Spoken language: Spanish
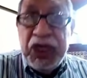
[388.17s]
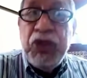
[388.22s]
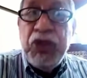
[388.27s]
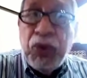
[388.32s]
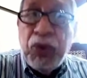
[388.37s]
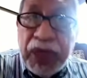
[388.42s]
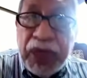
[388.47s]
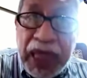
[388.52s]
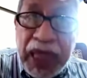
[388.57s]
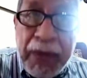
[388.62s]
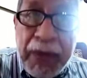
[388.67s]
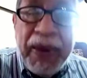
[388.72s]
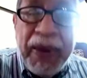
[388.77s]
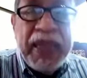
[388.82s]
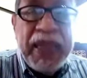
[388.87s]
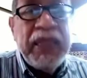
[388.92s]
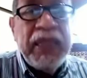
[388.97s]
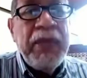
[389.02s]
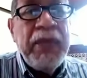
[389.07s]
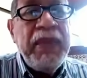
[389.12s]
chino que
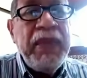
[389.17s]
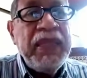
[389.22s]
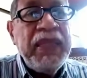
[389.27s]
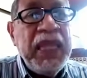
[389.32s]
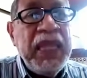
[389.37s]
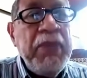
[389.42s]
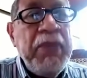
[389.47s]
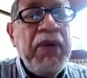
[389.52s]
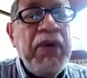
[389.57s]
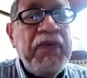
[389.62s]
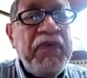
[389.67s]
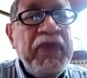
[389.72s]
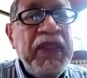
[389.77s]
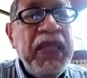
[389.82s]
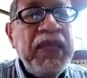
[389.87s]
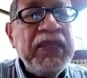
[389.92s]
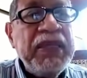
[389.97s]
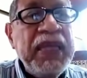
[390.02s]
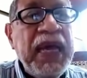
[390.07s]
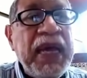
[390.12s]
aparentemente iba a
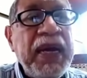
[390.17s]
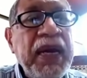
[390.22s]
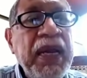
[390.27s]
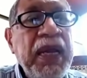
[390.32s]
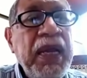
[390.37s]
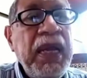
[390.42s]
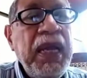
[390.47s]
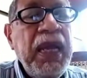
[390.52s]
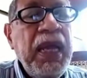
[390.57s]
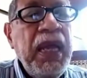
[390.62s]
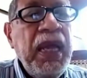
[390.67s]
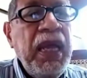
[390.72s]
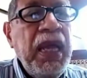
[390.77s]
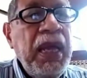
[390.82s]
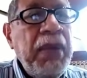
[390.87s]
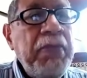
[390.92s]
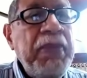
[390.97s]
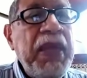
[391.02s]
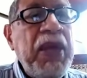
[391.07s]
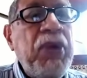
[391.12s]
financiar,
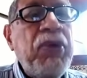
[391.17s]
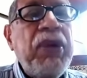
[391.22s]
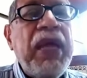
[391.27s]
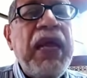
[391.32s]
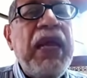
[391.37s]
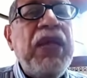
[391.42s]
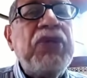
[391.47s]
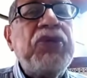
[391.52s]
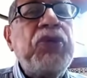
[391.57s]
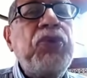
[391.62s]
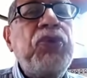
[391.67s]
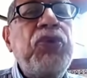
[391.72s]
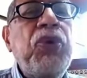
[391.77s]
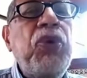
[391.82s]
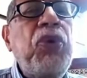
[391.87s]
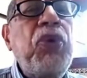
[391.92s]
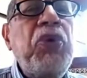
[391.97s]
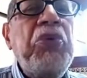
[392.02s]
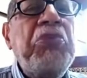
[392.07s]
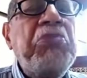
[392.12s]
vieron que el
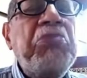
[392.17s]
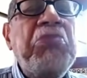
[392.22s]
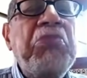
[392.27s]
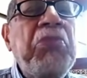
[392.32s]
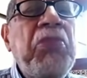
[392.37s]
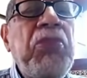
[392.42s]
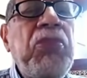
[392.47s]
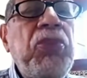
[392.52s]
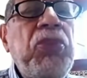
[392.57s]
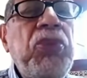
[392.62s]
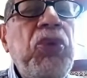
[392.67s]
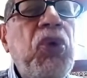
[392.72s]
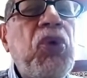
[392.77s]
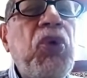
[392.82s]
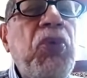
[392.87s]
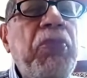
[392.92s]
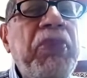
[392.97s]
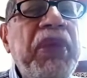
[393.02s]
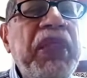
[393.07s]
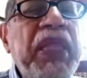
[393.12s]
asunto
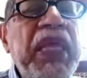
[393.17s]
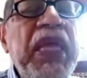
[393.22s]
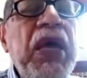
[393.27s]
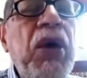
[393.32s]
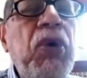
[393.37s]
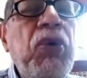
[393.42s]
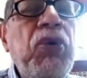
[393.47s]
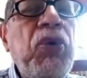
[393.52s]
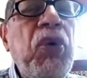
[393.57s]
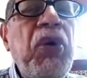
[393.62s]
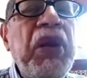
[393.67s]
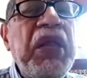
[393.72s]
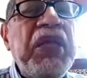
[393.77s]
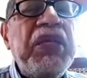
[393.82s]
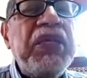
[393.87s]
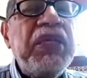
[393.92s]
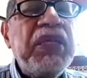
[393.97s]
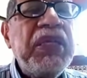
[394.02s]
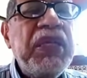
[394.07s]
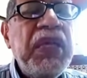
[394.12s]
no convenía o no
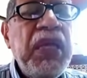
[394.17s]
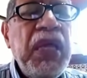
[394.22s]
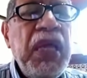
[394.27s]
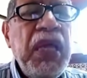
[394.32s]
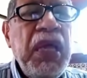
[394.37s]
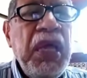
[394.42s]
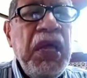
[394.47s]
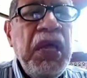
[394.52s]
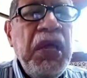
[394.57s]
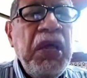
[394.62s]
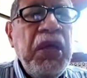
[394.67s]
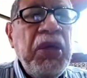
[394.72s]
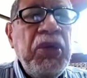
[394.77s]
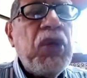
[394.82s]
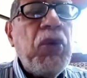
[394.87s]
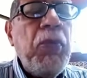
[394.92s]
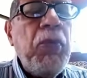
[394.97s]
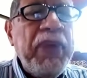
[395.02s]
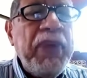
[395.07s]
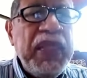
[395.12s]
les
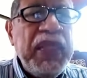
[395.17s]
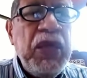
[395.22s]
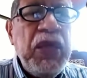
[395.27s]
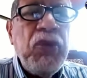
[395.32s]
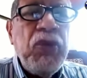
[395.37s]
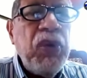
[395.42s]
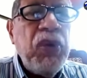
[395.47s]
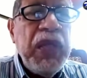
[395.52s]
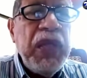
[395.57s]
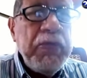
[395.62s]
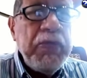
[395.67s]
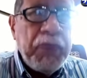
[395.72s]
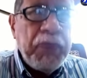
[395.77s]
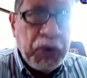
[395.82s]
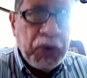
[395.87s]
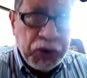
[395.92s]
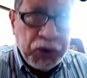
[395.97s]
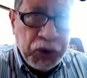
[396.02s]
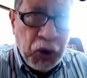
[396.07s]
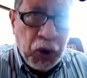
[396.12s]
convenía o no les
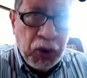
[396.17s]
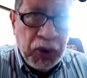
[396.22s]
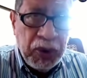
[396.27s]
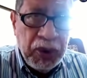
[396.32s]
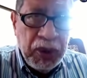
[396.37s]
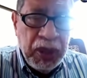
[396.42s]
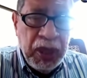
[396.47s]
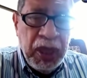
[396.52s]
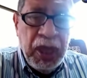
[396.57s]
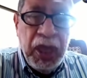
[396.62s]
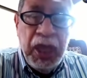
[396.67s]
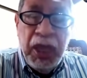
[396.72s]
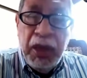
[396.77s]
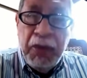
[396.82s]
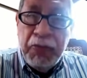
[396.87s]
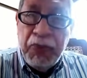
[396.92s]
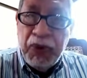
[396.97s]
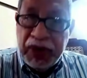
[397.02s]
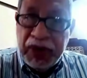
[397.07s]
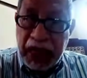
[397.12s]
importó,
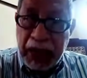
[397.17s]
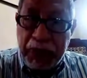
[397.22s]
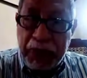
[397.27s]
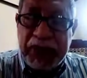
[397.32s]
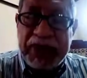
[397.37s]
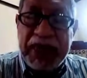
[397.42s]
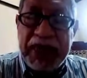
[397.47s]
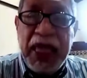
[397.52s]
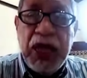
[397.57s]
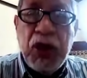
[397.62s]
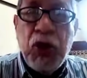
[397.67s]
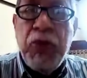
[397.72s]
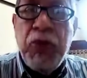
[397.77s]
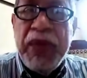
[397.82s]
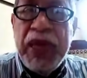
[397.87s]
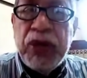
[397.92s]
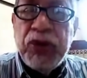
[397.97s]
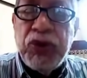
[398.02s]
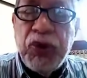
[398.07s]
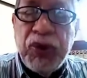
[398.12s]
porque después se ha
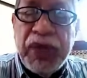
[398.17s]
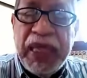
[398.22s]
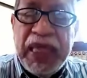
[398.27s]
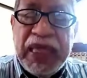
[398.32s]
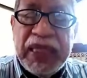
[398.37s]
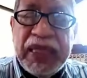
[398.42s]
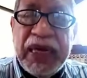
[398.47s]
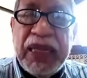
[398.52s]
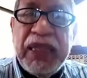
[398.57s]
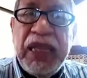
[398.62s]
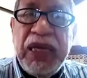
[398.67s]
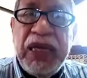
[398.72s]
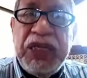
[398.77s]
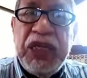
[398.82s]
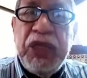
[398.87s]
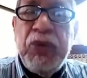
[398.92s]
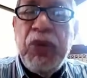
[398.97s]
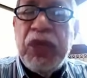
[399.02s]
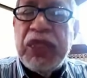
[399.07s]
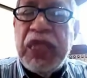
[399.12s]
descubierto que detrás del
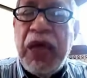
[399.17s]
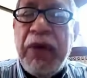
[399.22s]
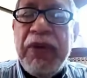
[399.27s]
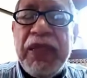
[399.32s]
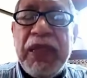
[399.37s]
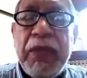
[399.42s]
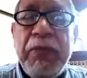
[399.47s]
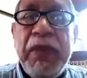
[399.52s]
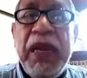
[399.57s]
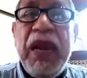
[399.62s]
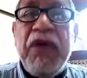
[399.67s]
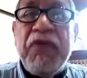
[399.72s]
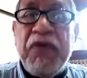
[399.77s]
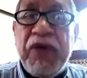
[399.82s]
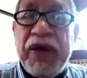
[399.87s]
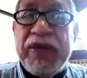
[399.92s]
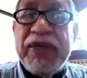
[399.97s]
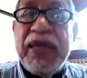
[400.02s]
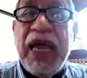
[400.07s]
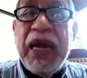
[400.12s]
chino estaban también las
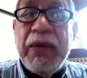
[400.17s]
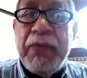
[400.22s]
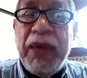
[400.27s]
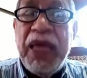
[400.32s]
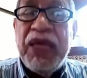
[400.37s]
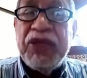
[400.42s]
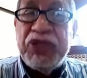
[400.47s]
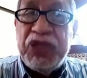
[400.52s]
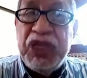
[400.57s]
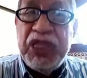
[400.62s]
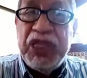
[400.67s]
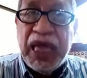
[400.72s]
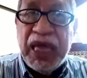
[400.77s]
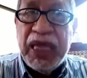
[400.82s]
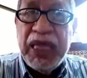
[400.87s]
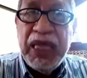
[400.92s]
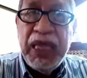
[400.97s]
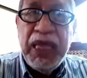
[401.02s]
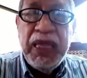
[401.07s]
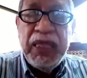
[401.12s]
Fuerzas Armadas chinas,
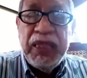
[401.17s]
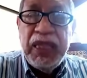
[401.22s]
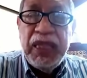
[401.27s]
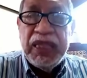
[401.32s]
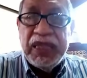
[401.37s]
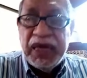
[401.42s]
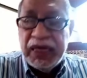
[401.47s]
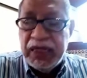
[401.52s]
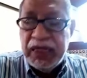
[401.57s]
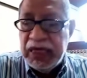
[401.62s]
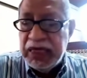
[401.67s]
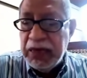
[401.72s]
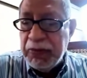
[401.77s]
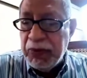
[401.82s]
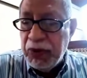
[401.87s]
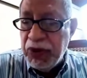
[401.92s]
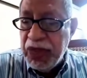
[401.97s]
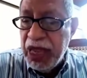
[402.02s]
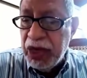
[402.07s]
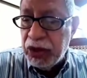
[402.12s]
detrás de
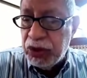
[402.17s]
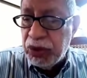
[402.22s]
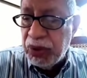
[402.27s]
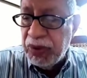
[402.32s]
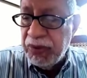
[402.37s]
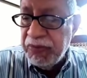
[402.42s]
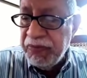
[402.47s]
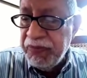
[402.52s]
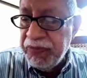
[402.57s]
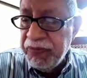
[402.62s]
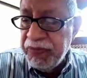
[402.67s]
ese proyecto.